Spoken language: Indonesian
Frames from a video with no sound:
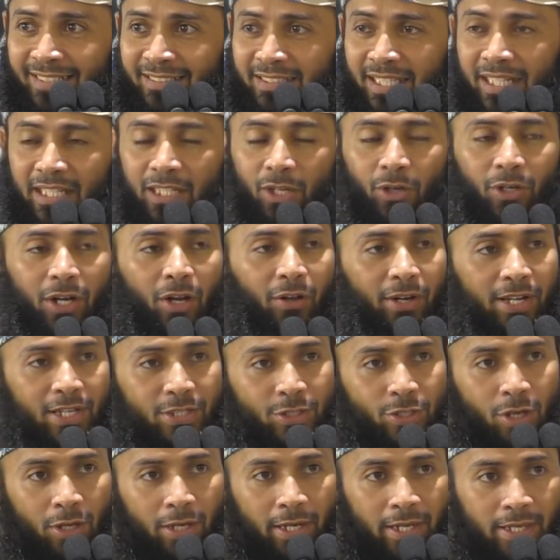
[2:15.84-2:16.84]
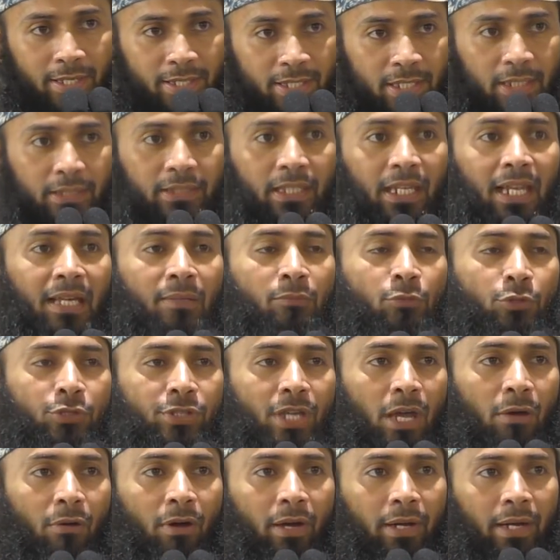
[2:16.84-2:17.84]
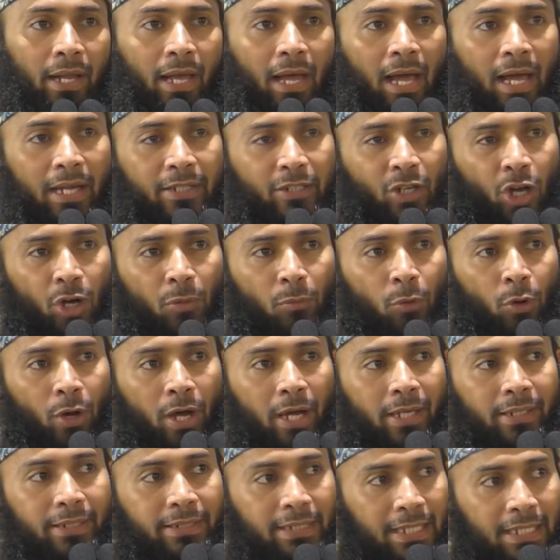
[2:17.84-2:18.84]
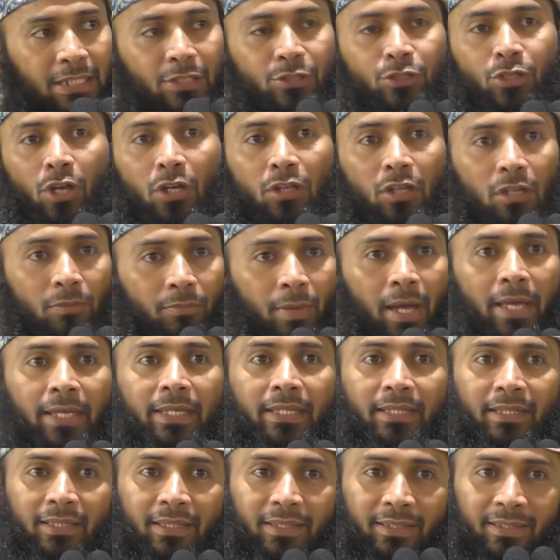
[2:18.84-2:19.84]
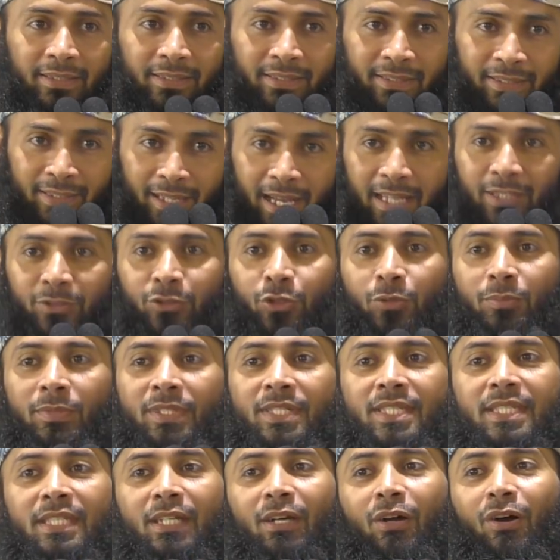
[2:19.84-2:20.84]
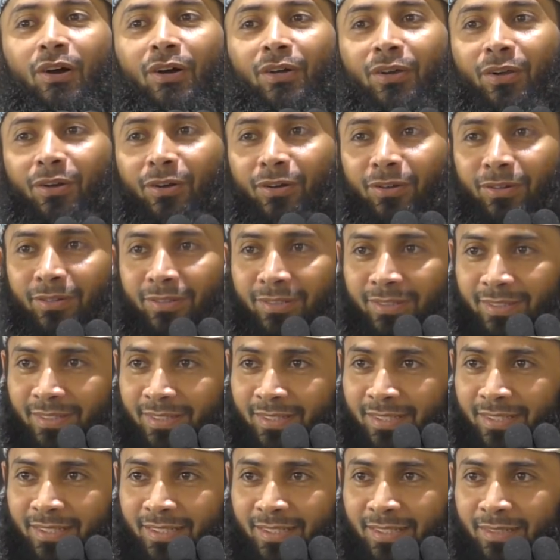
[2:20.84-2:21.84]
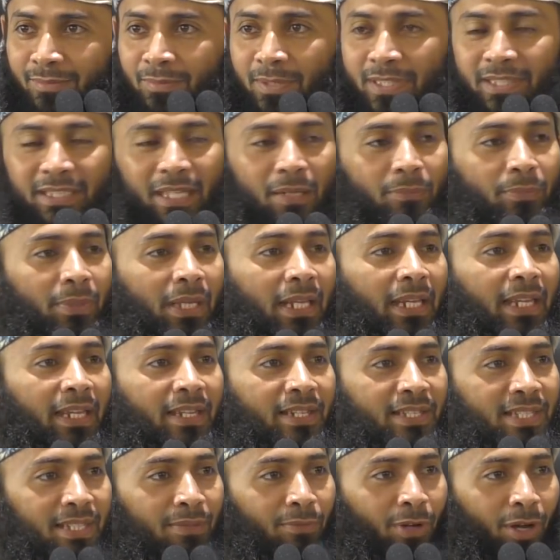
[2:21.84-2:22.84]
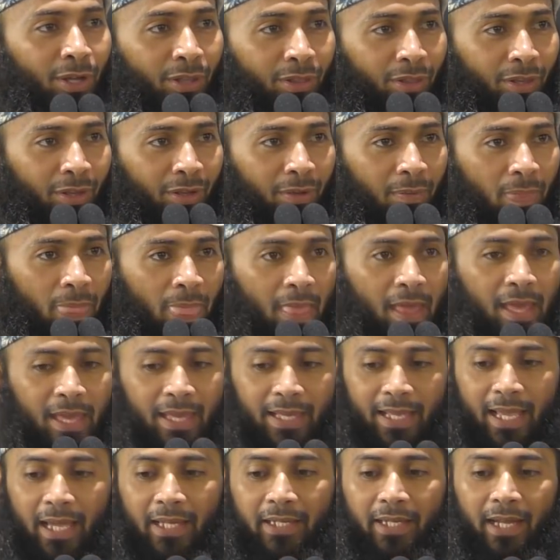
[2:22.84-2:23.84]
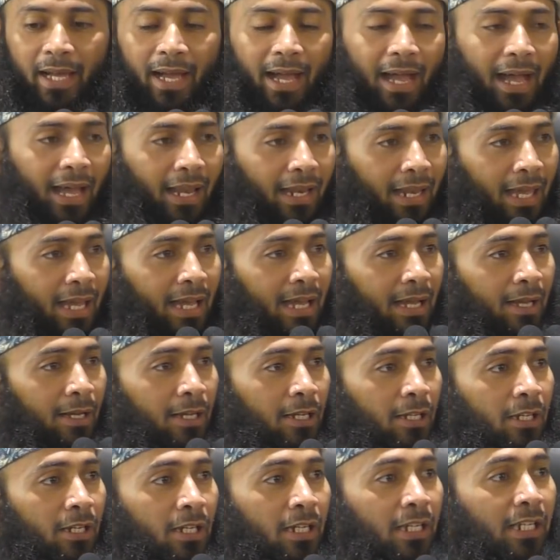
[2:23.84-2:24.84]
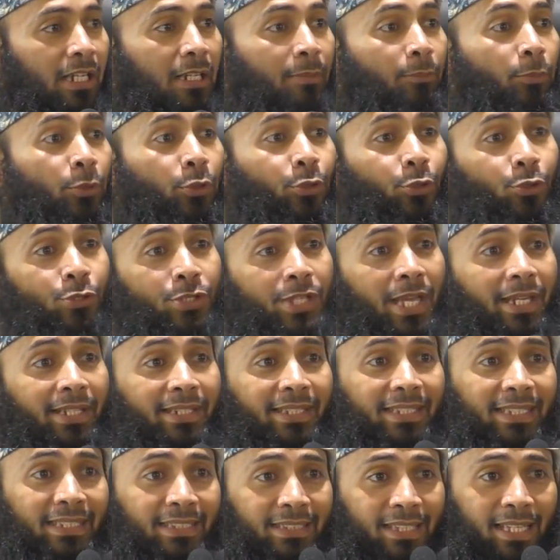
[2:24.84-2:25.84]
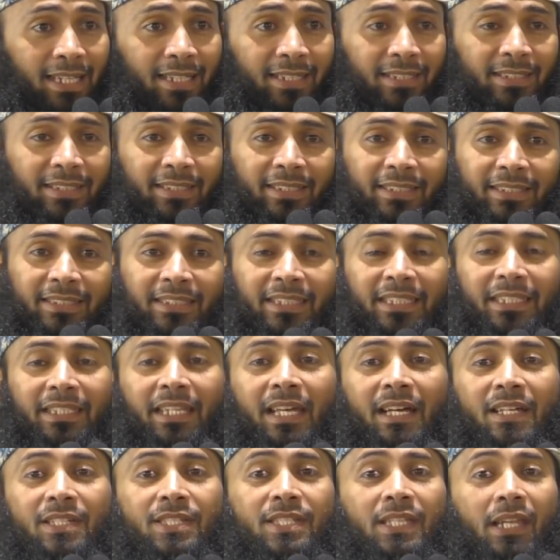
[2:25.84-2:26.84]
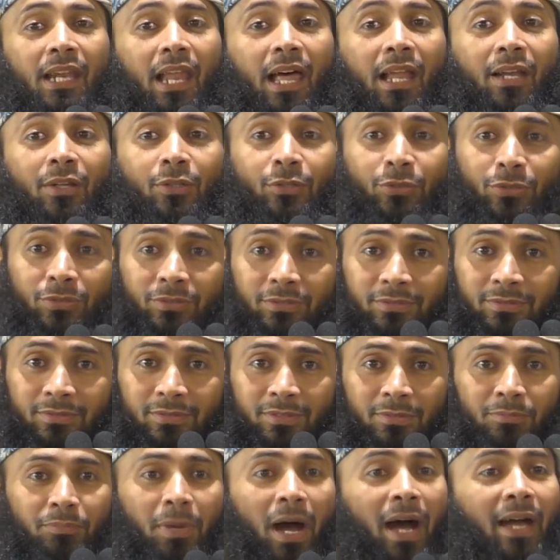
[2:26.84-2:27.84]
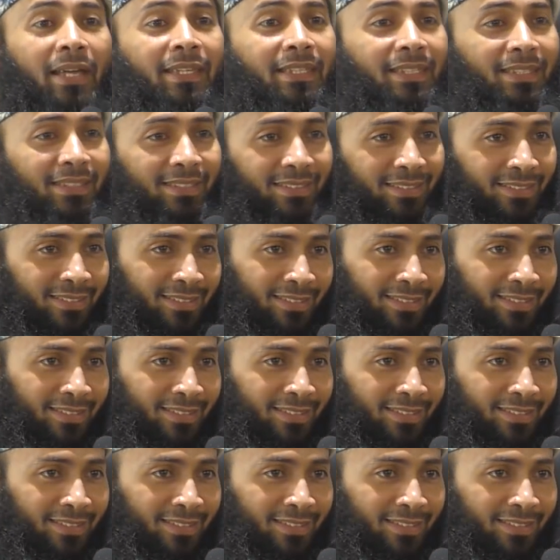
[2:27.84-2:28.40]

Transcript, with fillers: Dengan orang-orang yang soleh. Setelah musyawarah ada omongan, iya insya Allah baik. Antum istikharah. Minta pilihan sama Allah. Kadangkala keputusan kita tidak selalu baik.